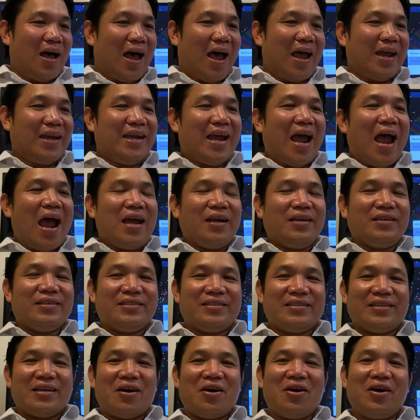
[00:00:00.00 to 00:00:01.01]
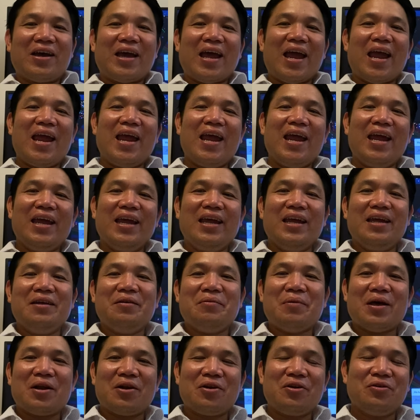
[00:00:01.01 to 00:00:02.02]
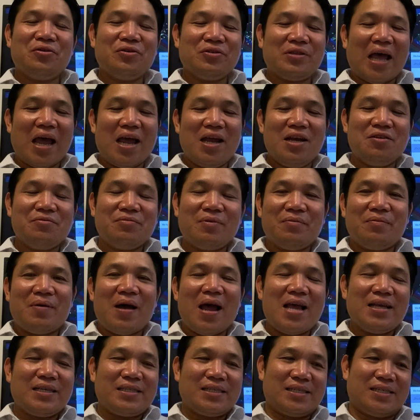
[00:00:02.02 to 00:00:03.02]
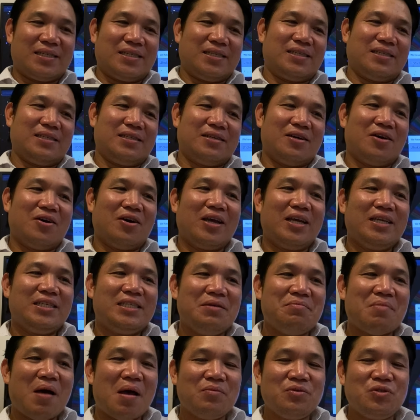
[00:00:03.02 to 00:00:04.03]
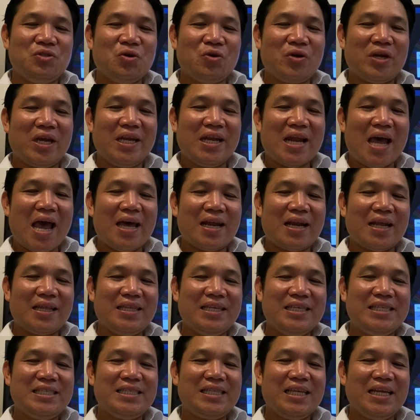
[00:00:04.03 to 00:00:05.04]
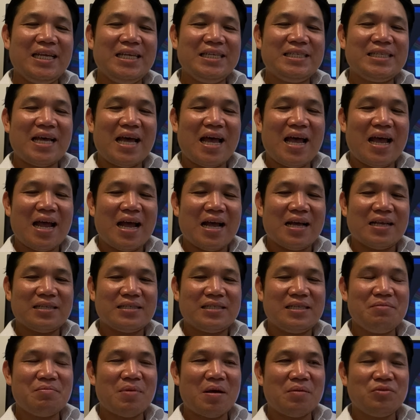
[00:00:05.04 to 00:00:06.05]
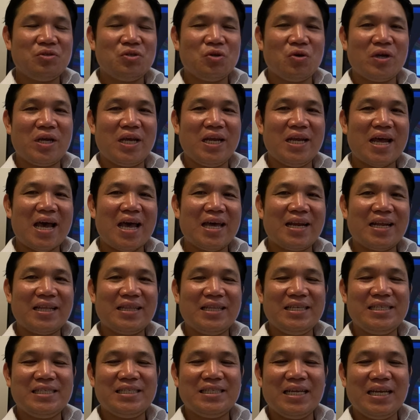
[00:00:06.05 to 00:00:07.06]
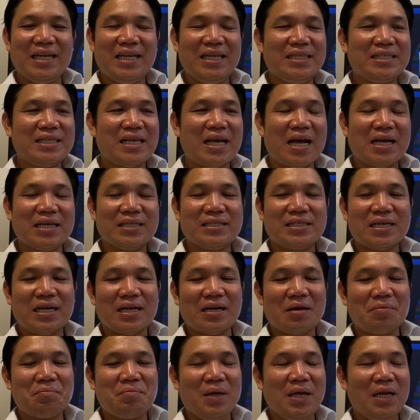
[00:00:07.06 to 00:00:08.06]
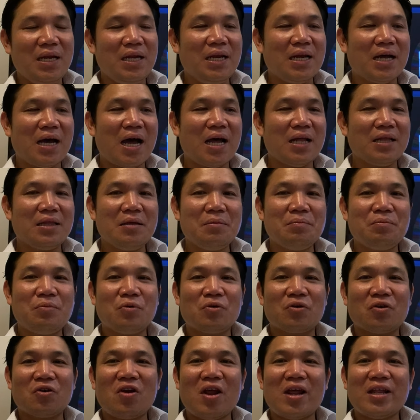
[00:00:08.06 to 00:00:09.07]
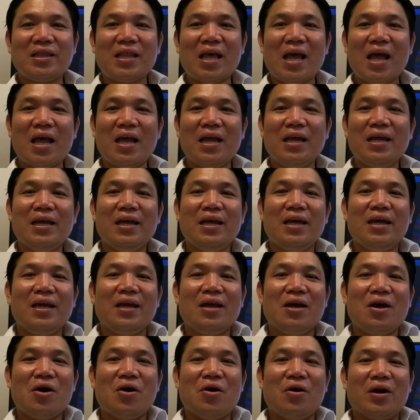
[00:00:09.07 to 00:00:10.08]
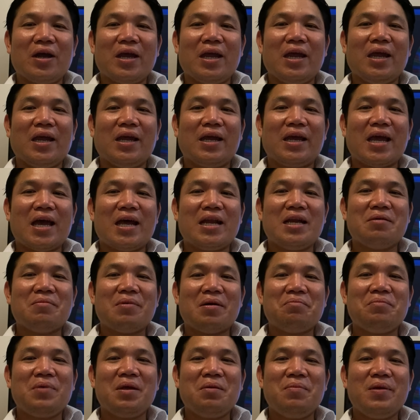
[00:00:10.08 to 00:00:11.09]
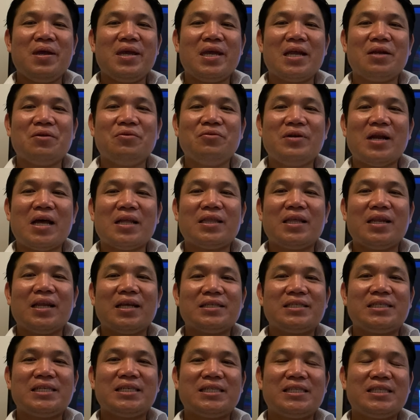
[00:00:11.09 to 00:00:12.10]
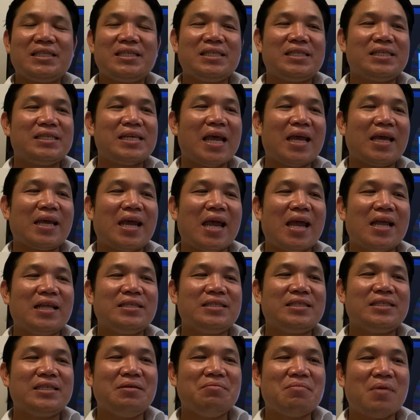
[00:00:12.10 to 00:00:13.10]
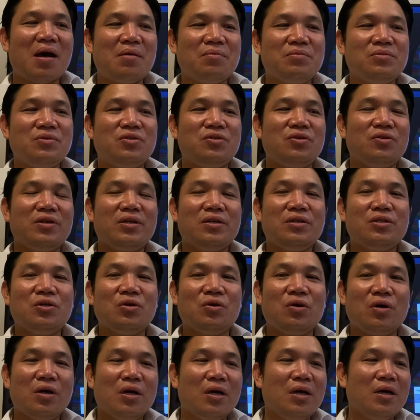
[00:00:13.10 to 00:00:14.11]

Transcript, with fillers: Ayan, okay. Meron na po tayong lumabas. Okay, si Ma'am Jo Kinara Distriza. Si Ma'am Jo Kinara Distriza ang siyang napili ng ating pong ruleta. Okay, kaya naman bibigyan ho natin ng 60 seconds si Ma'am jo, jo,